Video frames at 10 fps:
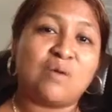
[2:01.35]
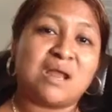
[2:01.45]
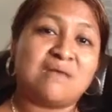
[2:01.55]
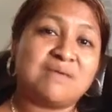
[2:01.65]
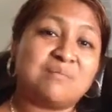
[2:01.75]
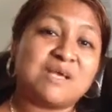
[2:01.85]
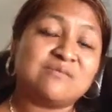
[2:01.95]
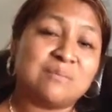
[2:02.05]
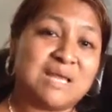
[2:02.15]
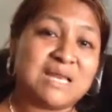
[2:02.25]
van a haber más
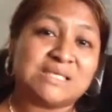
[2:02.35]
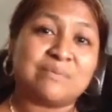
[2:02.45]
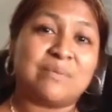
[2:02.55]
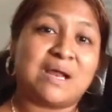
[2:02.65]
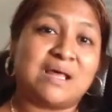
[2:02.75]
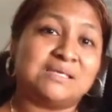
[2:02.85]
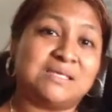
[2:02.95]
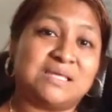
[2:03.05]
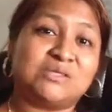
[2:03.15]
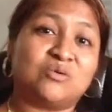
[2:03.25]
familias separadas
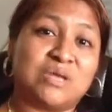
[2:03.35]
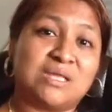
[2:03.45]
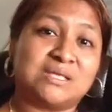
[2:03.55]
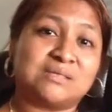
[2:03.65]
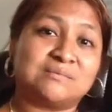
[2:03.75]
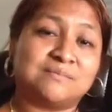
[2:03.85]
y destruidas.